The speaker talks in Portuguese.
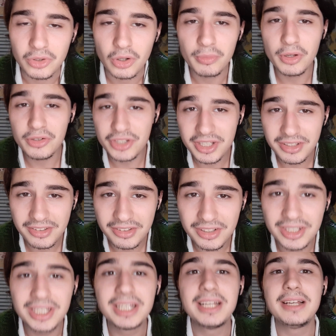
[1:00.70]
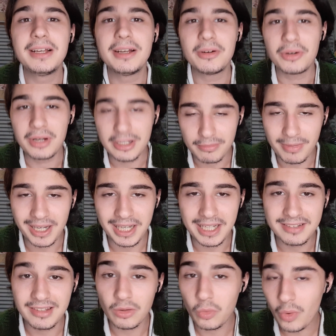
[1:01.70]
Como eu disse, as
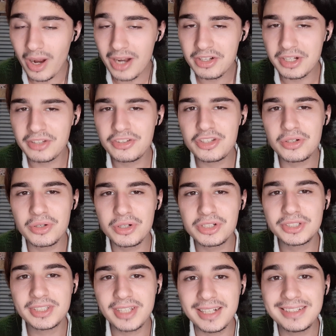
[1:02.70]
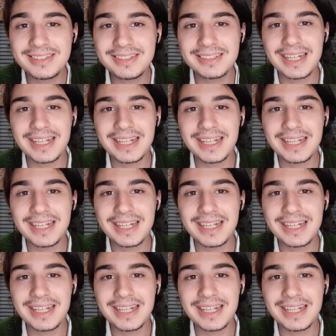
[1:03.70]
baleias aquáticas de hoje têm